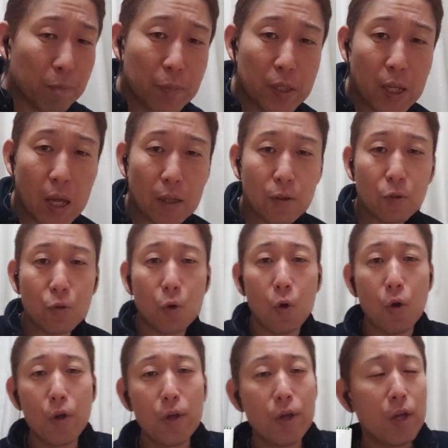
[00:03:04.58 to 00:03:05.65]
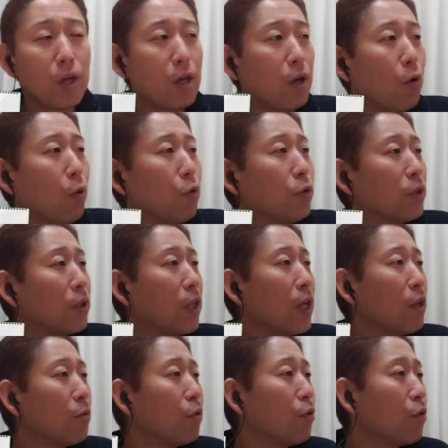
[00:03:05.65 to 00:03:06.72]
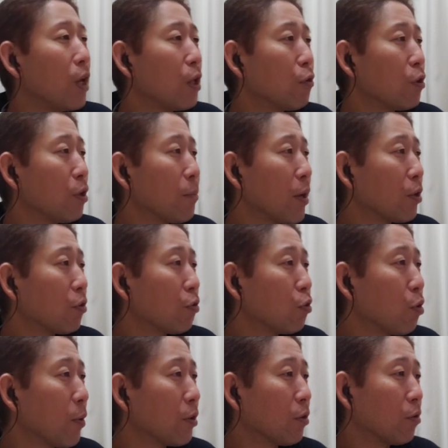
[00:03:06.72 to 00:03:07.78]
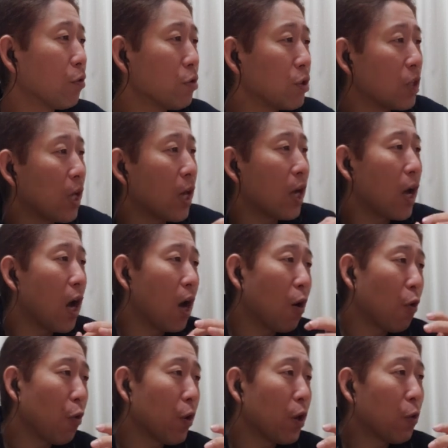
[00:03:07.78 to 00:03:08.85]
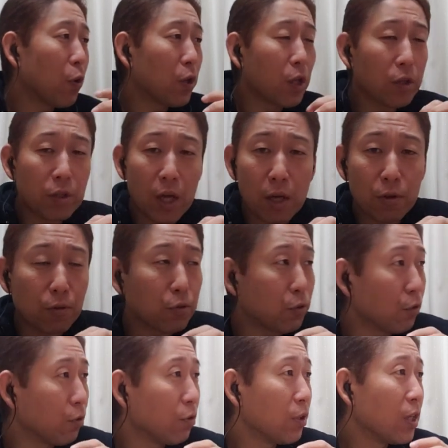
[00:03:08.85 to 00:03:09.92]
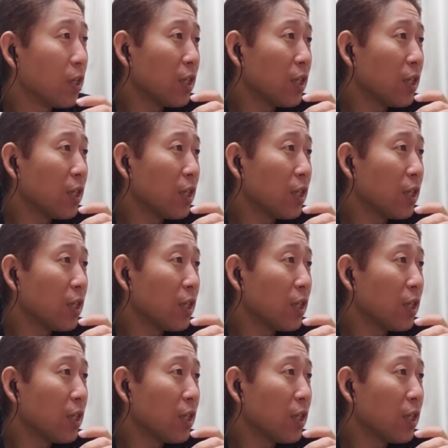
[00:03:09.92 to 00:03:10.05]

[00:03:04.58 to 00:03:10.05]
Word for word: ピタッと音程ずれずにまっすぐ伸ばす。そして、かっこいいこれね、サックス。